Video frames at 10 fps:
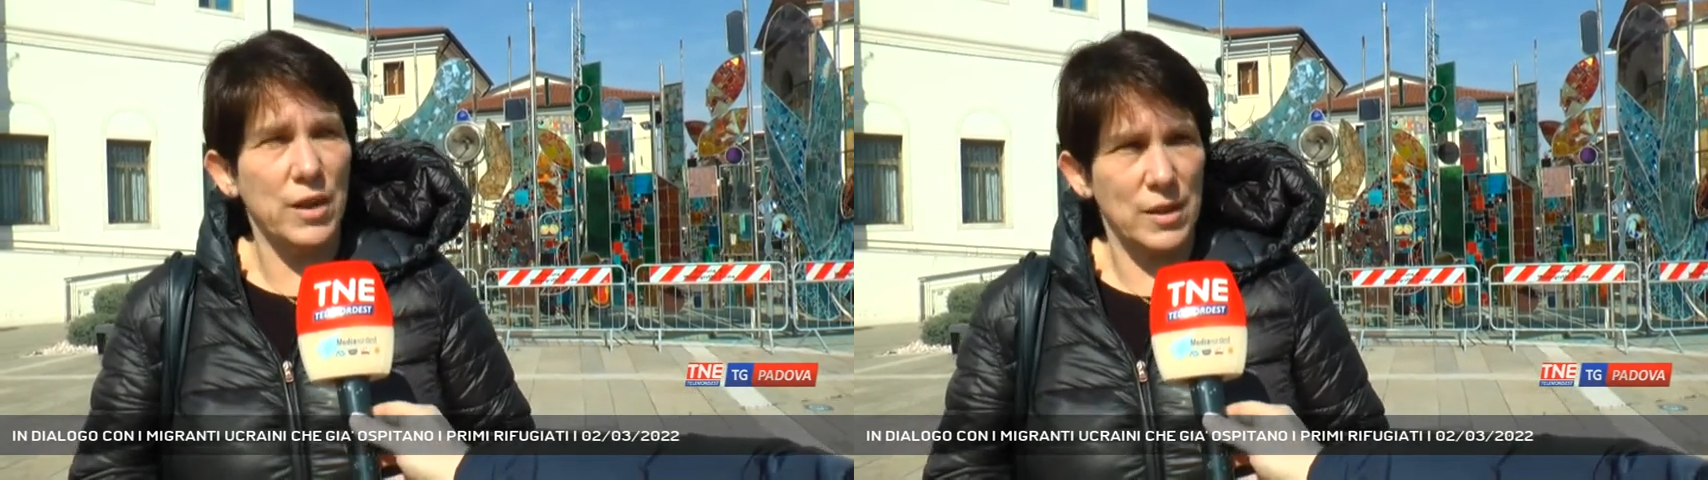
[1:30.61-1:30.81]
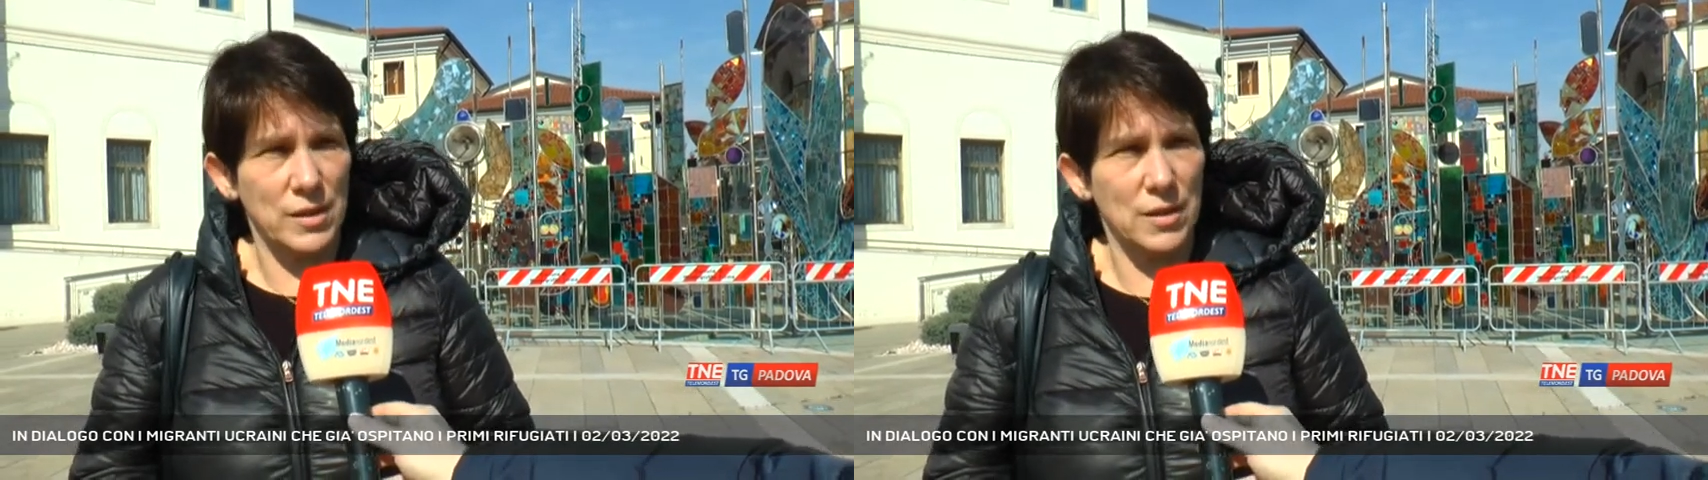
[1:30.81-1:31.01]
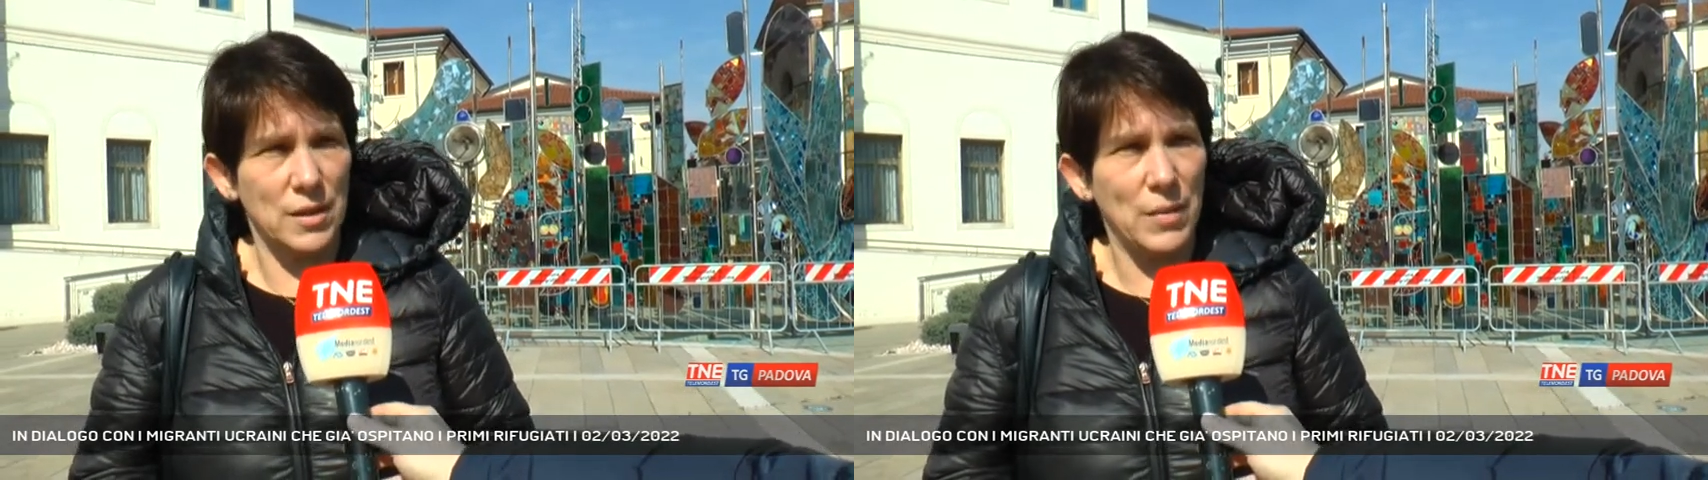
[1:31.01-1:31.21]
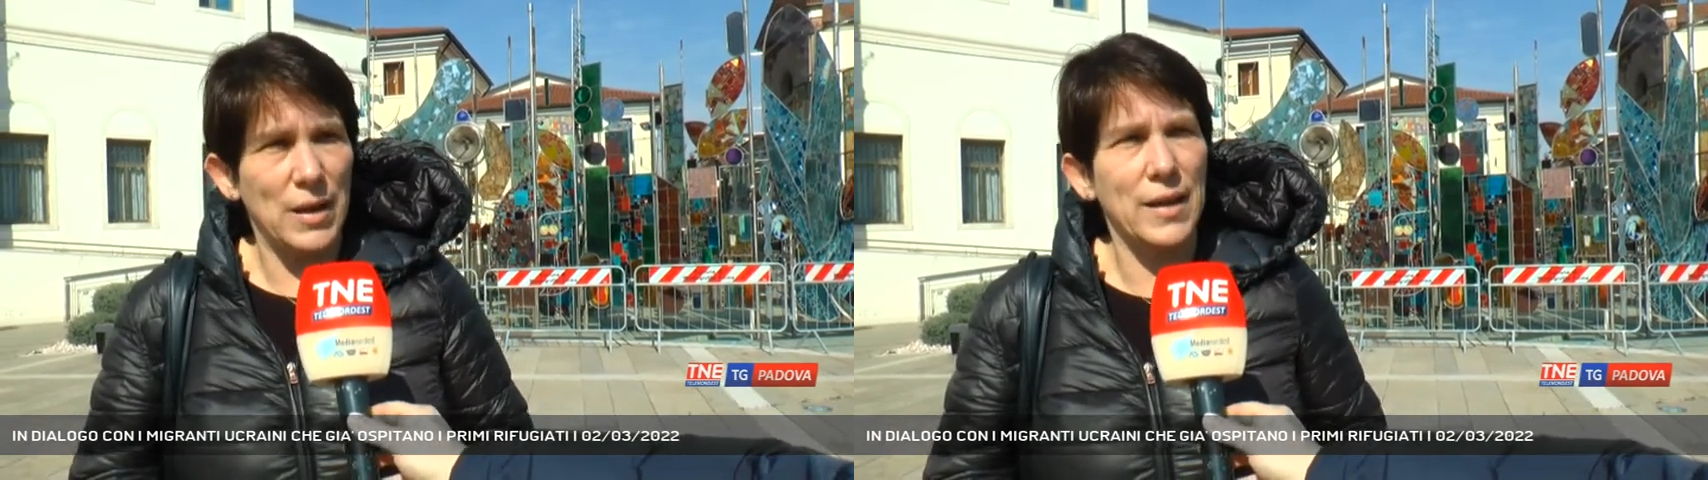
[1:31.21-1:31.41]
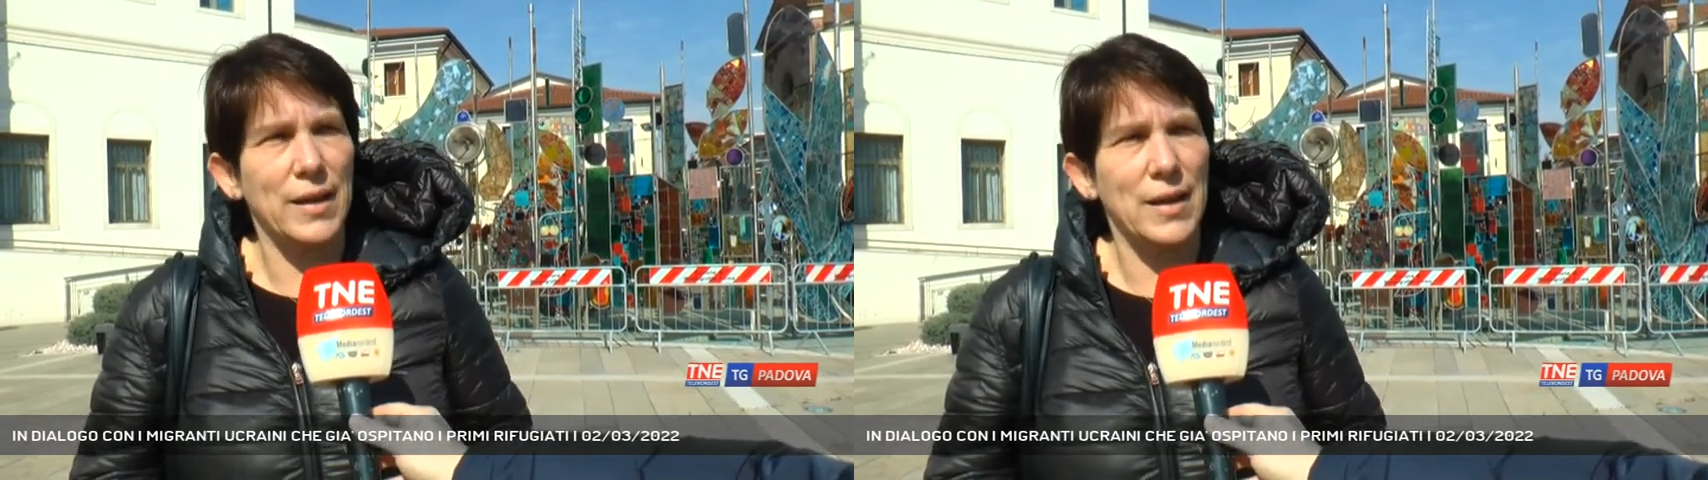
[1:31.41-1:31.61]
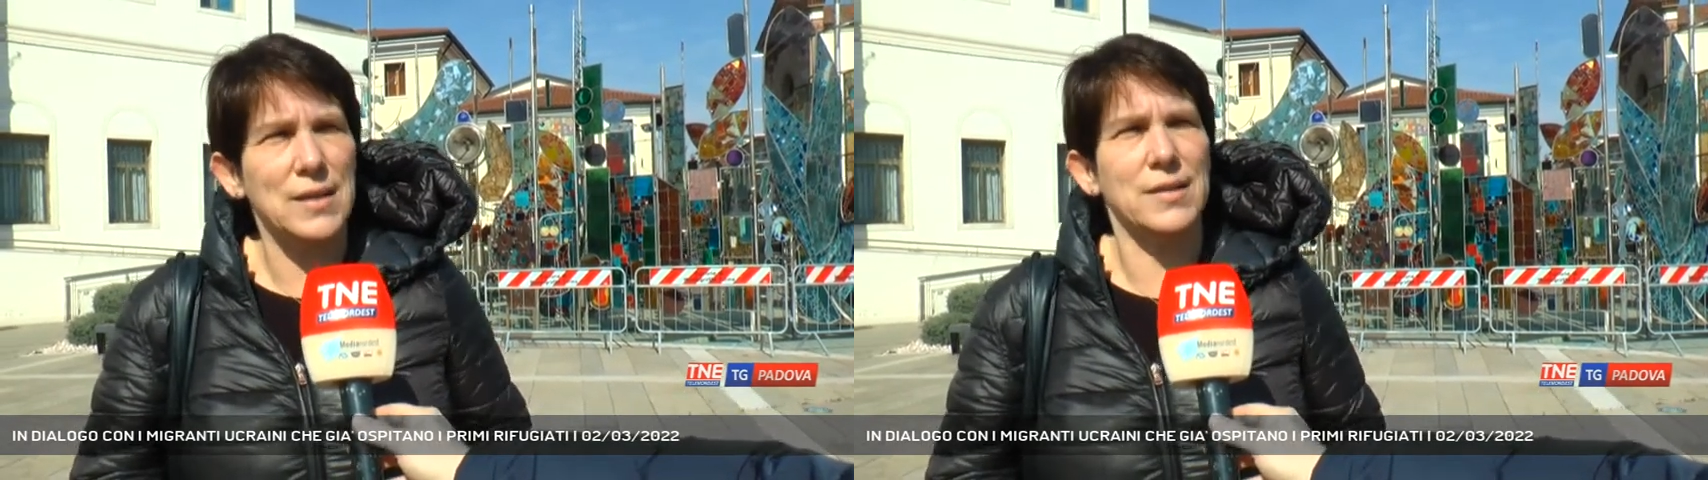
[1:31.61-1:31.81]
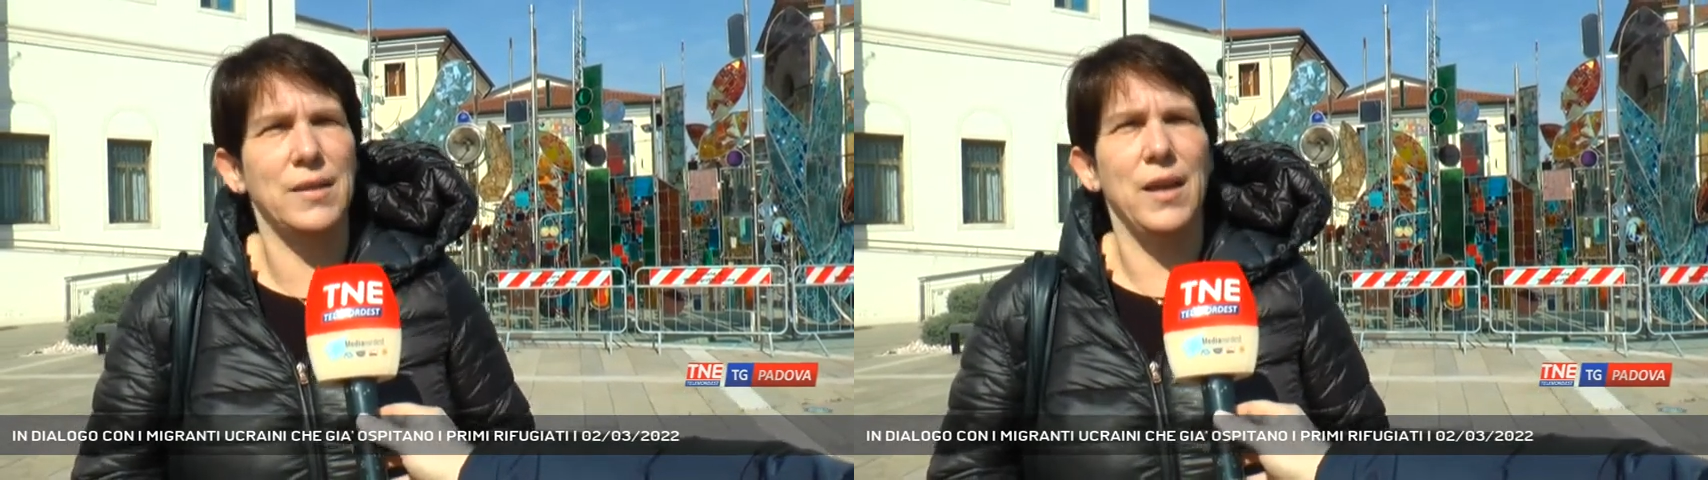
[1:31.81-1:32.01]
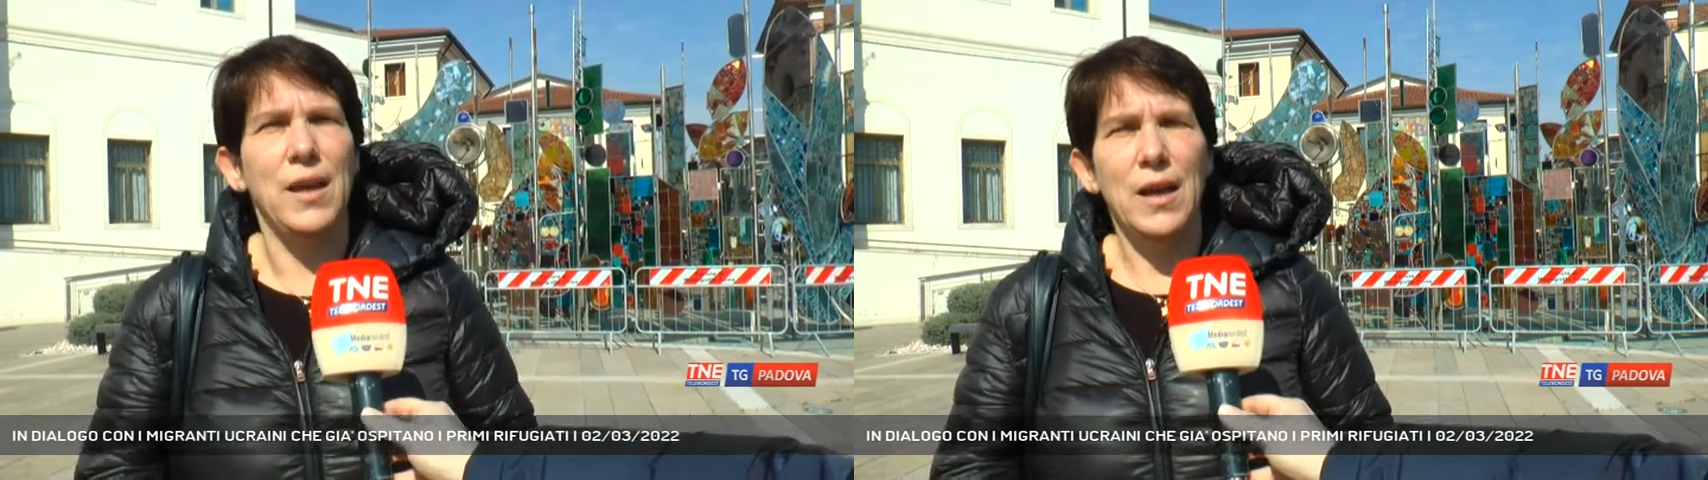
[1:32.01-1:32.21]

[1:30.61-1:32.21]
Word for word: alla settimana grazie